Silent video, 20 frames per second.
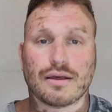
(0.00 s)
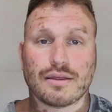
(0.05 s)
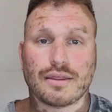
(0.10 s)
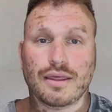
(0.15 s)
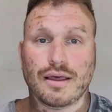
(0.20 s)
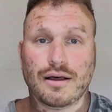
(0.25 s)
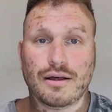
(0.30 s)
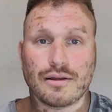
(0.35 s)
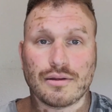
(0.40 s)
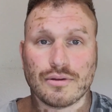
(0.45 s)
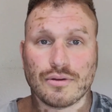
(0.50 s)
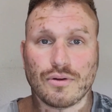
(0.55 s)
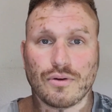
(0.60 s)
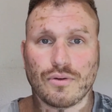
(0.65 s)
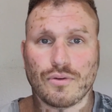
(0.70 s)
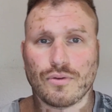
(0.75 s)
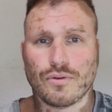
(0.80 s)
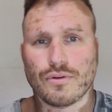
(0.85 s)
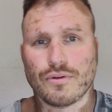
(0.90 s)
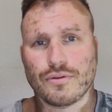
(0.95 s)
Ach ja,
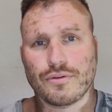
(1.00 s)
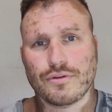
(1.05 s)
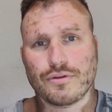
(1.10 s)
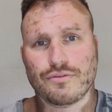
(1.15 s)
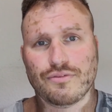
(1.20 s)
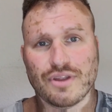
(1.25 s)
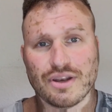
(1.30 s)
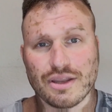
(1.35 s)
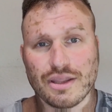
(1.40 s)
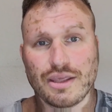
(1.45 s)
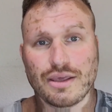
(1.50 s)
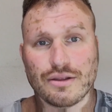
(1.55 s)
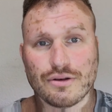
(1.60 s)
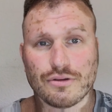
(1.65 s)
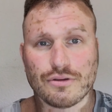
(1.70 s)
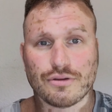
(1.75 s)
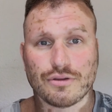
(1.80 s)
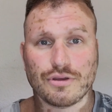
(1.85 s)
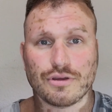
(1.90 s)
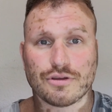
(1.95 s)
und wenn
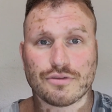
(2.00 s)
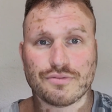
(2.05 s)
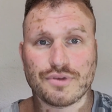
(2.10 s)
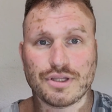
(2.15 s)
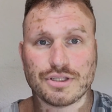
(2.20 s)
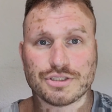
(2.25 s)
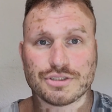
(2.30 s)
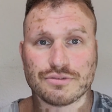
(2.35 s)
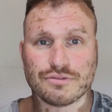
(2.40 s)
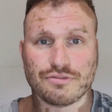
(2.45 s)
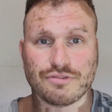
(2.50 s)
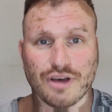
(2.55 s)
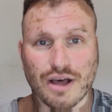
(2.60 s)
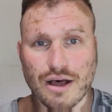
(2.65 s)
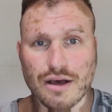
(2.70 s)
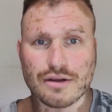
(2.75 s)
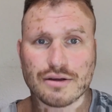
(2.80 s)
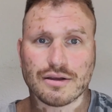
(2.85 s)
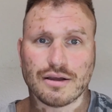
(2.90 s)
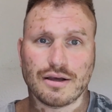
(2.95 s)
ihr noch irgendwelche
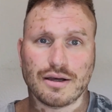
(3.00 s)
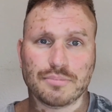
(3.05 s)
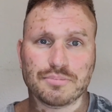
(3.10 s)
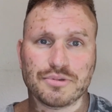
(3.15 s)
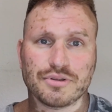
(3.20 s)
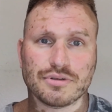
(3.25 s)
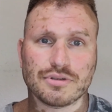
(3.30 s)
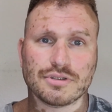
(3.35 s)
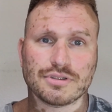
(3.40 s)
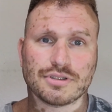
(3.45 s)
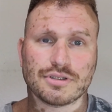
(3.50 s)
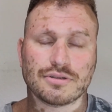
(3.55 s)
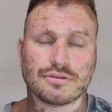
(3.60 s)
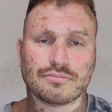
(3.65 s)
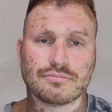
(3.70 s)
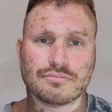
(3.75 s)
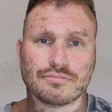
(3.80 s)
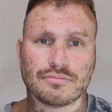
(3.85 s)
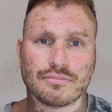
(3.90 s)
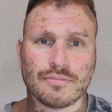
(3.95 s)
Fragen habt
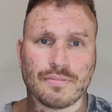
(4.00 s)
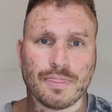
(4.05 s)
oder